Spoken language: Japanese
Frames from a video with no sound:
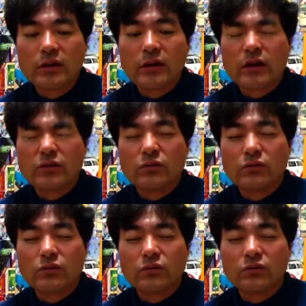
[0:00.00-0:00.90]
あ
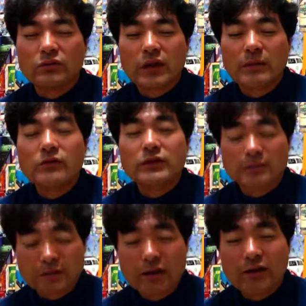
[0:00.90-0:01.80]
の食べるた
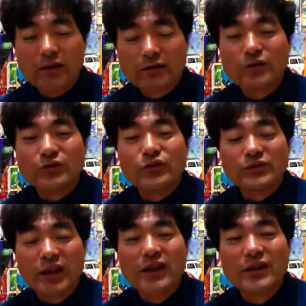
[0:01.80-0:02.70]
めに戦ってるという
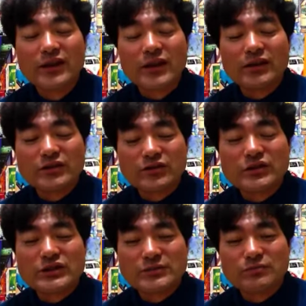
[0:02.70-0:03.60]
ね非常に
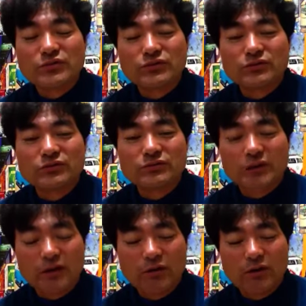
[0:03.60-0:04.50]
シンプルな
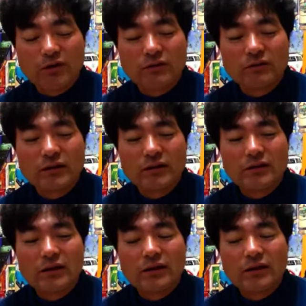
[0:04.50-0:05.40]
わけですよね
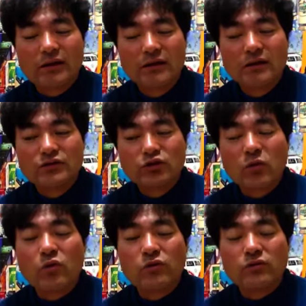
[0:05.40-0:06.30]
だからジョー
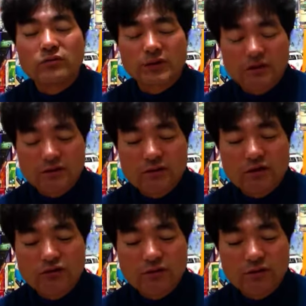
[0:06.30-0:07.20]
も単
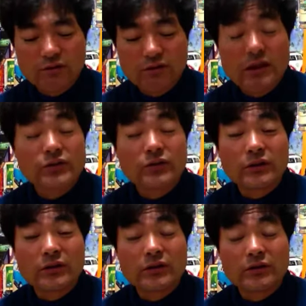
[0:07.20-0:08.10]
純にそのね一
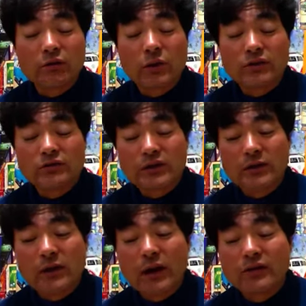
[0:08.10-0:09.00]
人の枠に
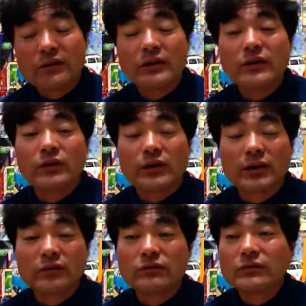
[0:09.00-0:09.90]
は外れないのか
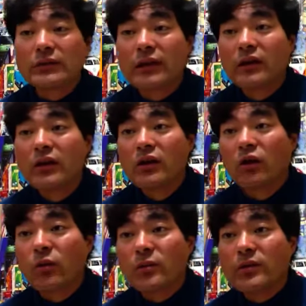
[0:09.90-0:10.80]
なっていうふうにね
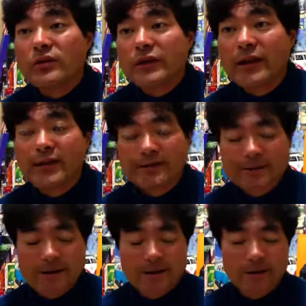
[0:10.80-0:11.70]
思いますね
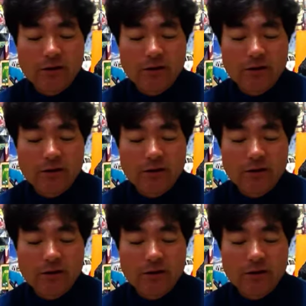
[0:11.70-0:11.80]
はい